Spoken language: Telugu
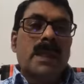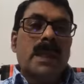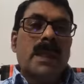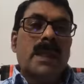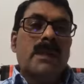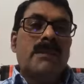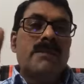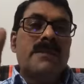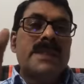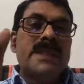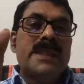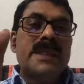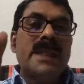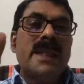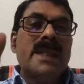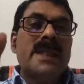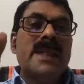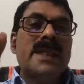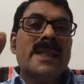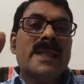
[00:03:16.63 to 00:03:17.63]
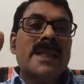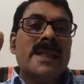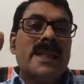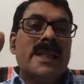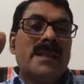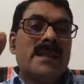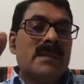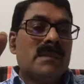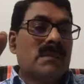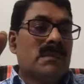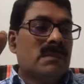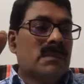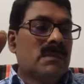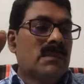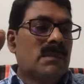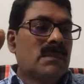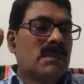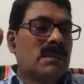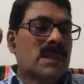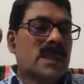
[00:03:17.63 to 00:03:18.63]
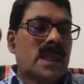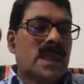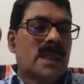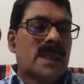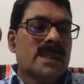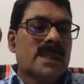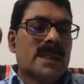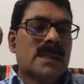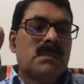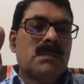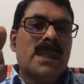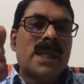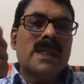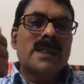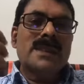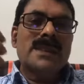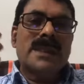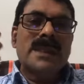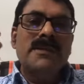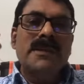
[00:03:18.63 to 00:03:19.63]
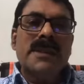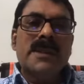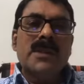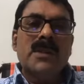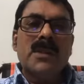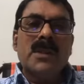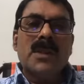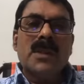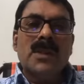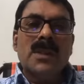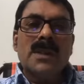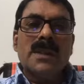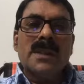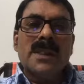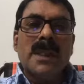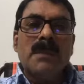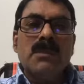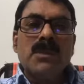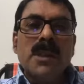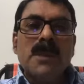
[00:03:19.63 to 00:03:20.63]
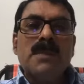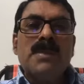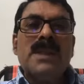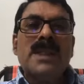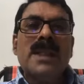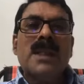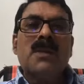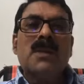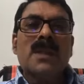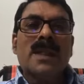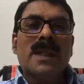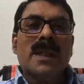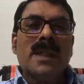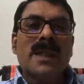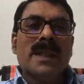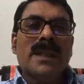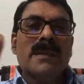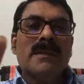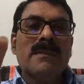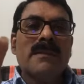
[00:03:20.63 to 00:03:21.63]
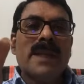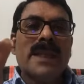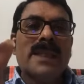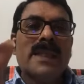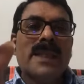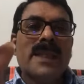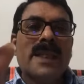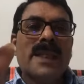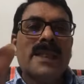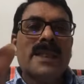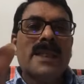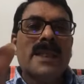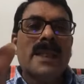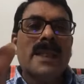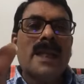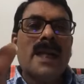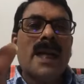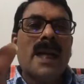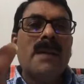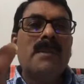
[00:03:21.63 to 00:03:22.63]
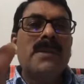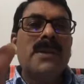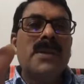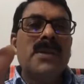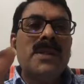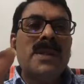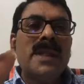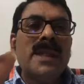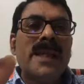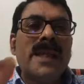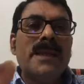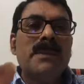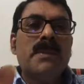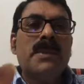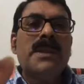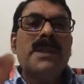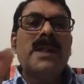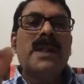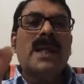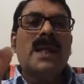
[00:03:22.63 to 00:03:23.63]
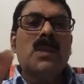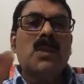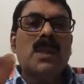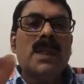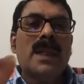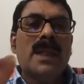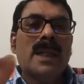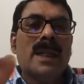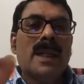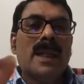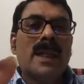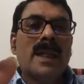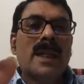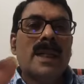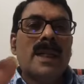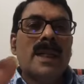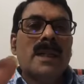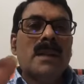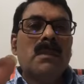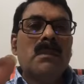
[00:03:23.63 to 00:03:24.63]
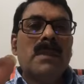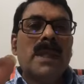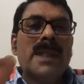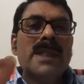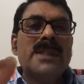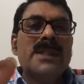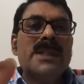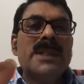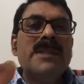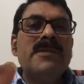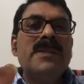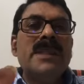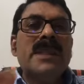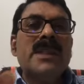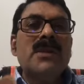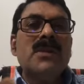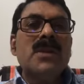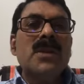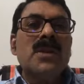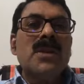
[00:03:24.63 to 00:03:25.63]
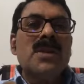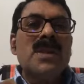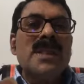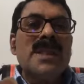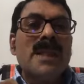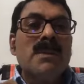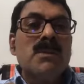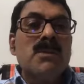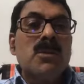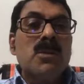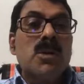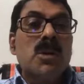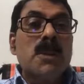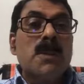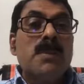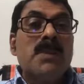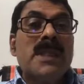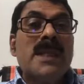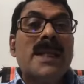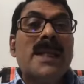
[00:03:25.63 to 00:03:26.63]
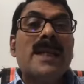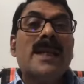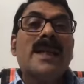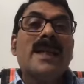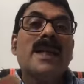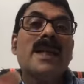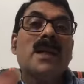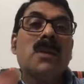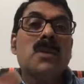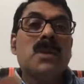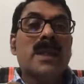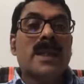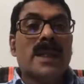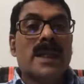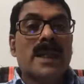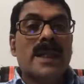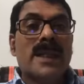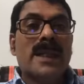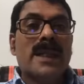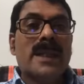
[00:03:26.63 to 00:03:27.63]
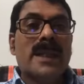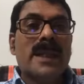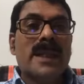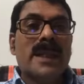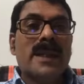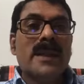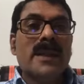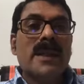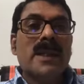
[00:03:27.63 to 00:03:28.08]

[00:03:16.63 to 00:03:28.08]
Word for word: మన విజయానికి తర్వాత మన జీవితంలో సంతృప్తిగా ఉండటానికి వ్యక్తిగత అభివృద్ధి నైపుణ్యాల వల్ల మన జీవితంలో సంతృప్తికరంగా ఉండటానికి